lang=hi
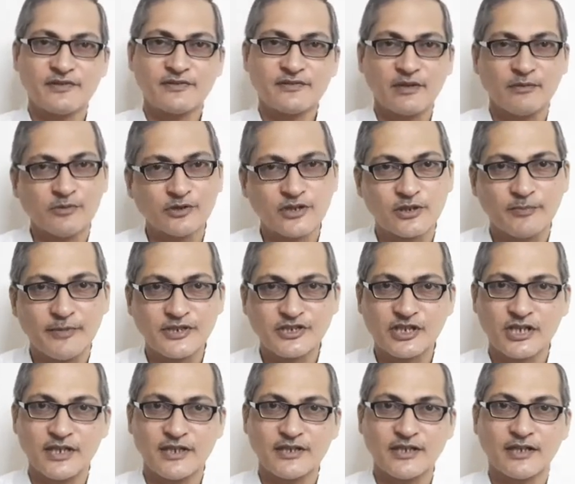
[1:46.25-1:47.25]
समुद्र में
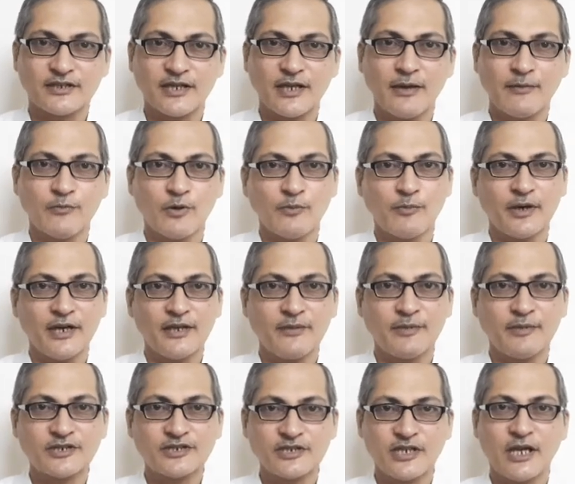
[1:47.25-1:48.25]
चले जाते हैं वो बड़ी
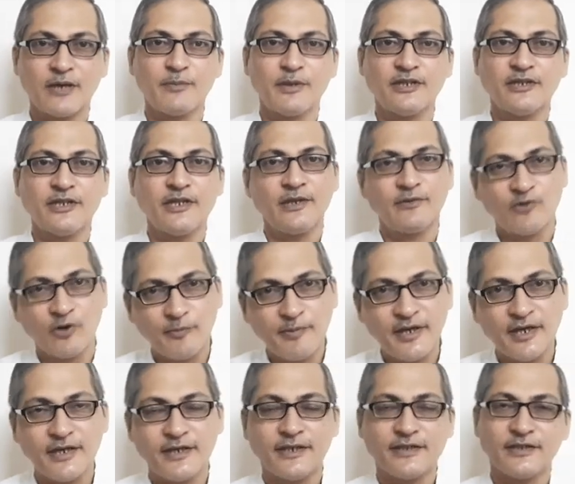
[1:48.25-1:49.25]
मछलियां बनती है वो भी
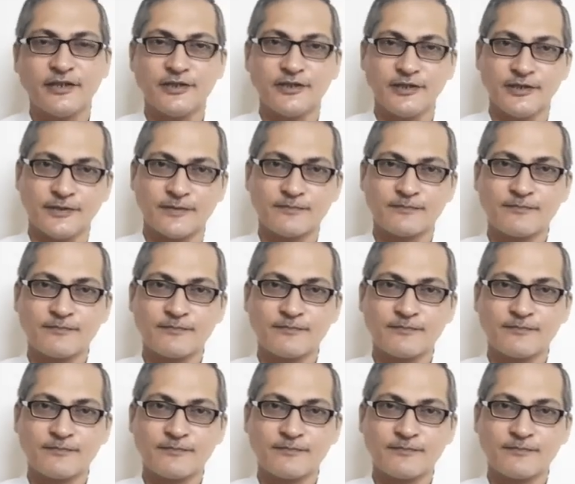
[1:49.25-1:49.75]
अंडे देती